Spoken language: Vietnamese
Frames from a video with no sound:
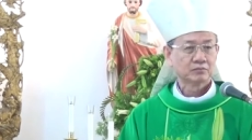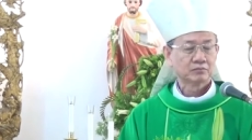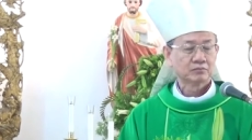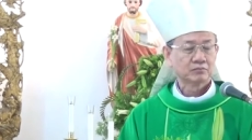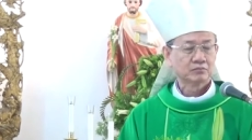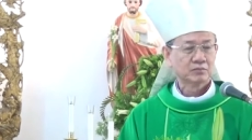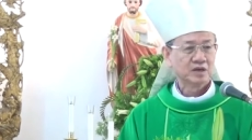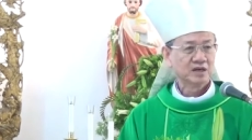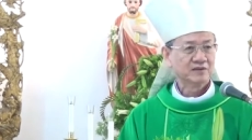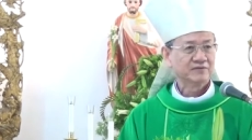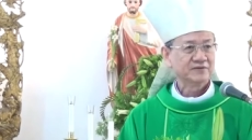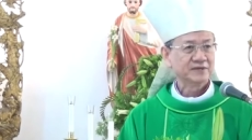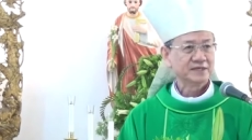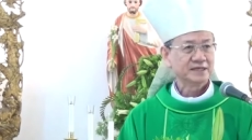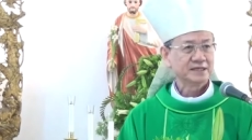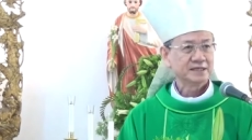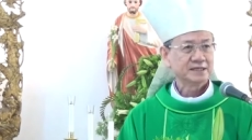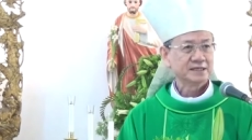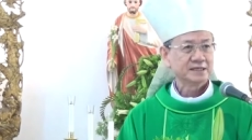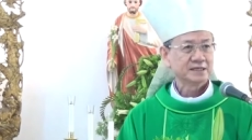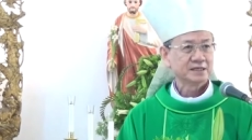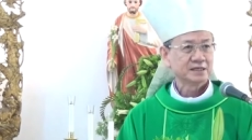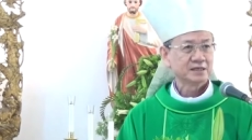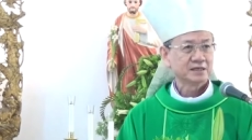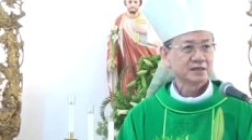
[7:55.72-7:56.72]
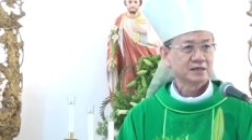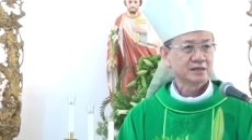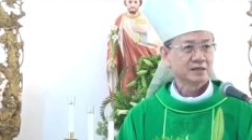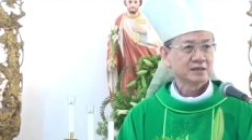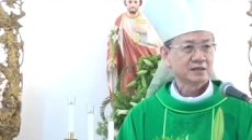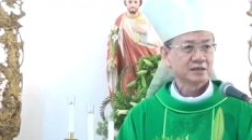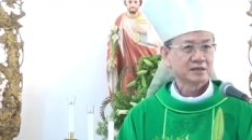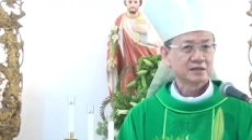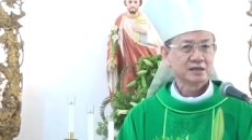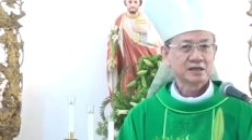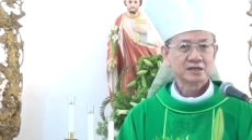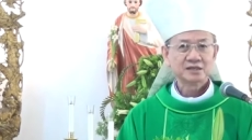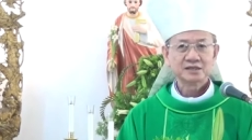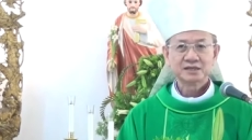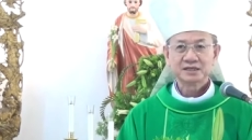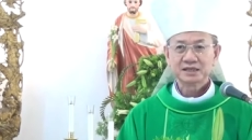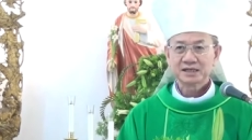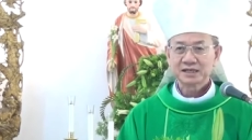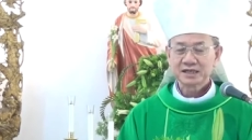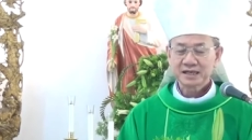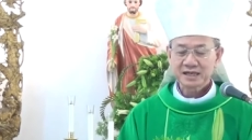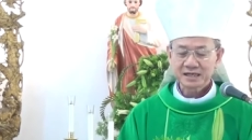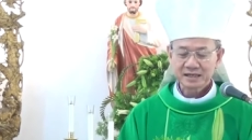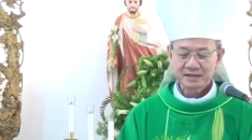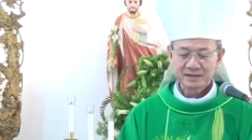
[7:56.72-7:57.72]
Bởi vì đến
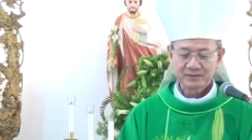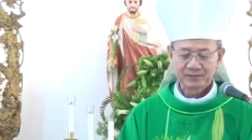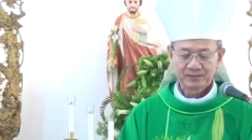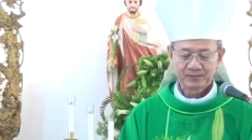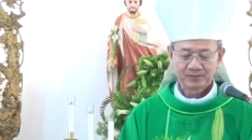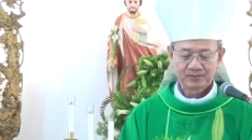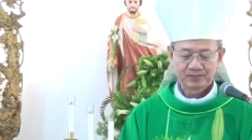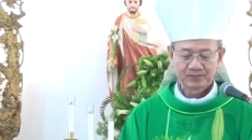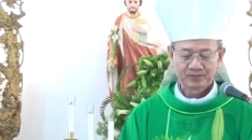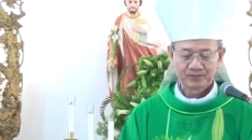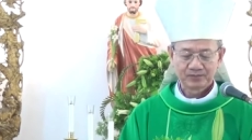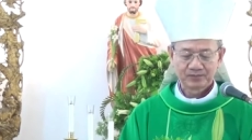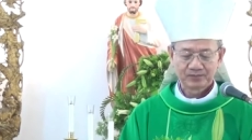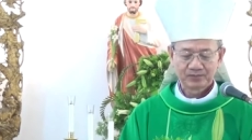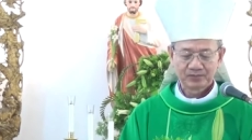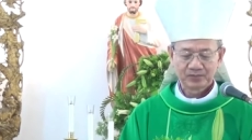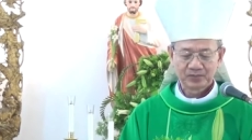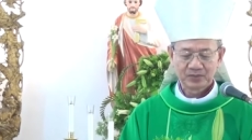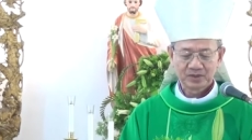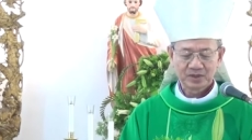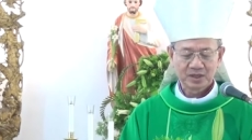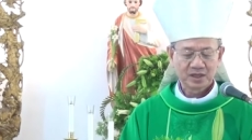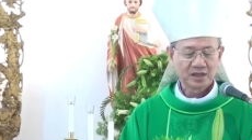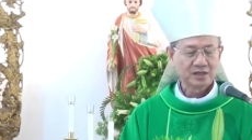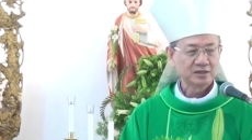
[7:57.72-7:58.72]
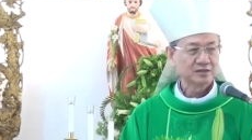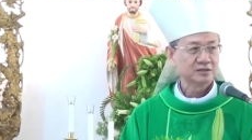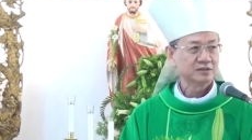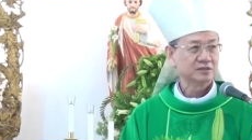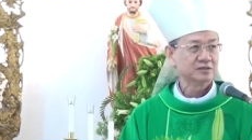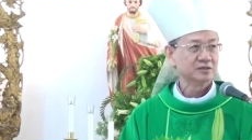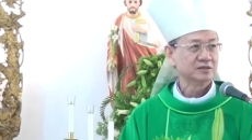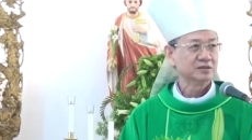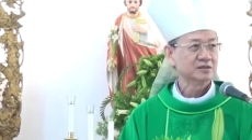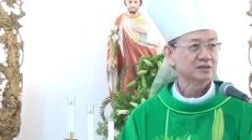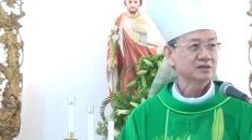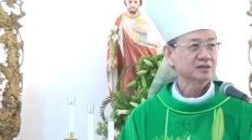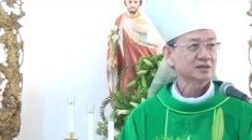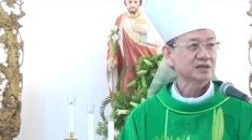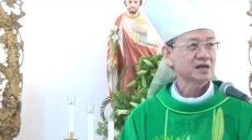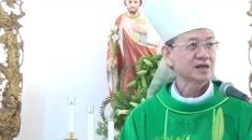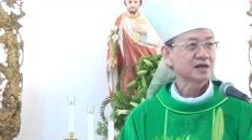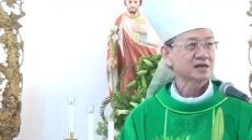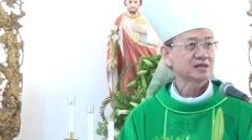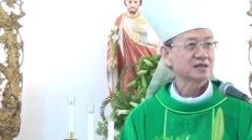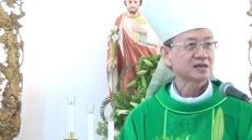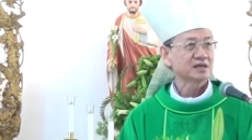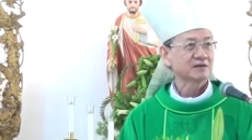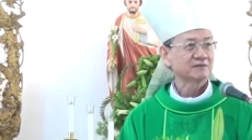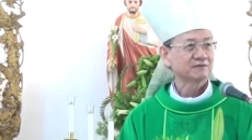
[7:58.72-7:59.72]
giờ này ở giữa
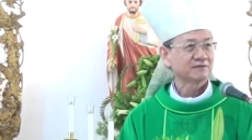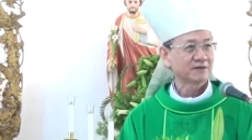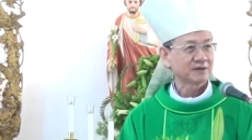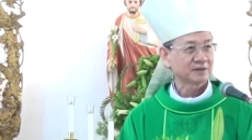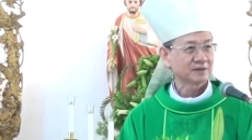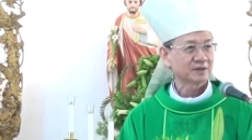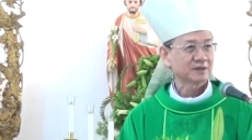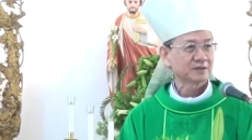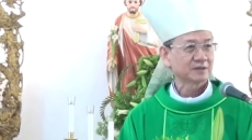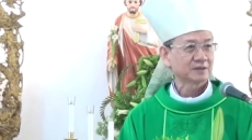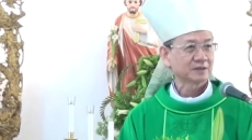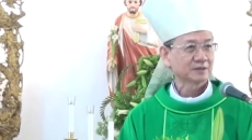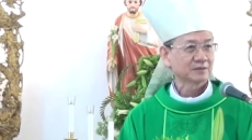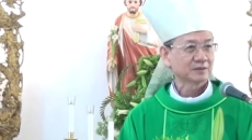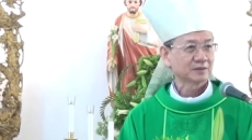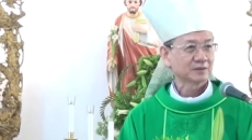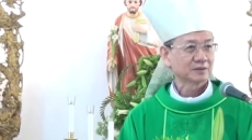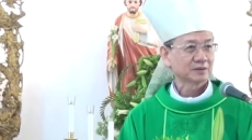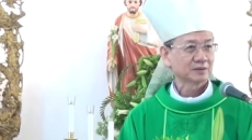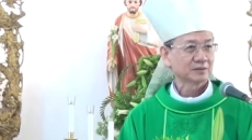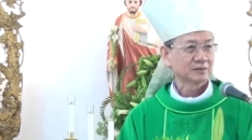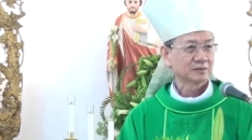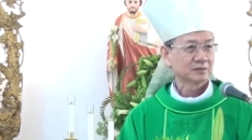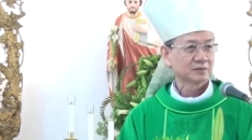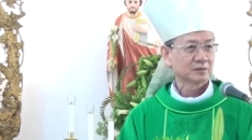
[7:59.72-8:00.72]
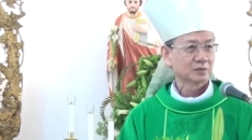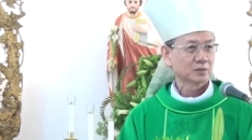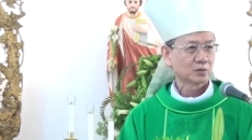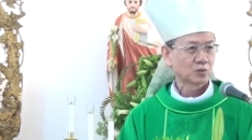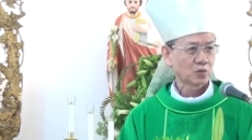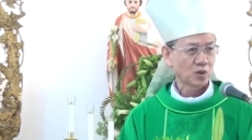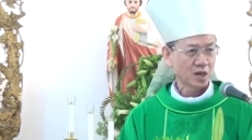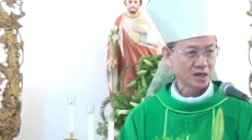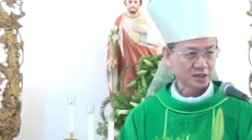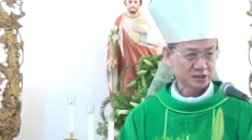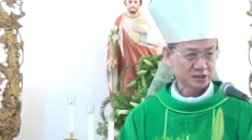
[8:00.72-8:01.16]
các nhân vật quan